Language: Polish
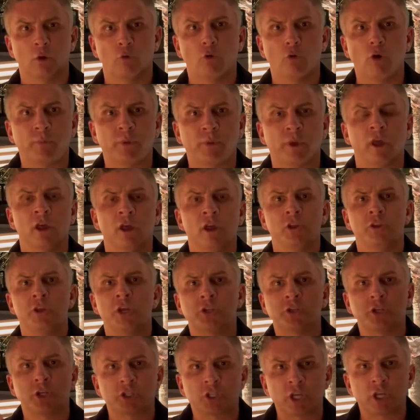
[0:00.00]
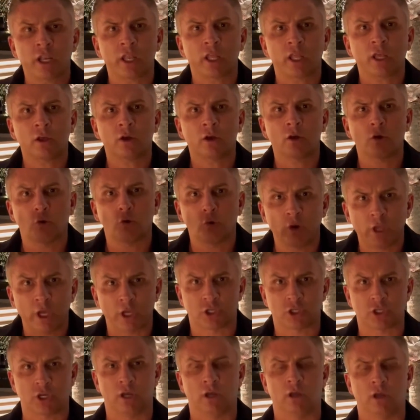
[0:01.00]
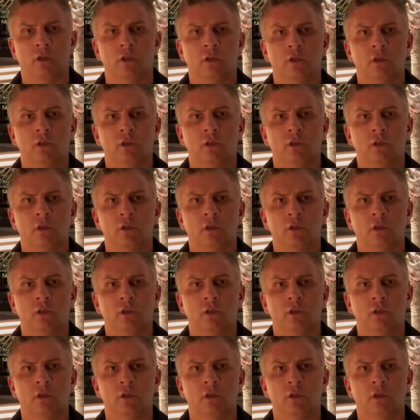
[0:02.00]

Chłopie, niech cię czarek kulesza.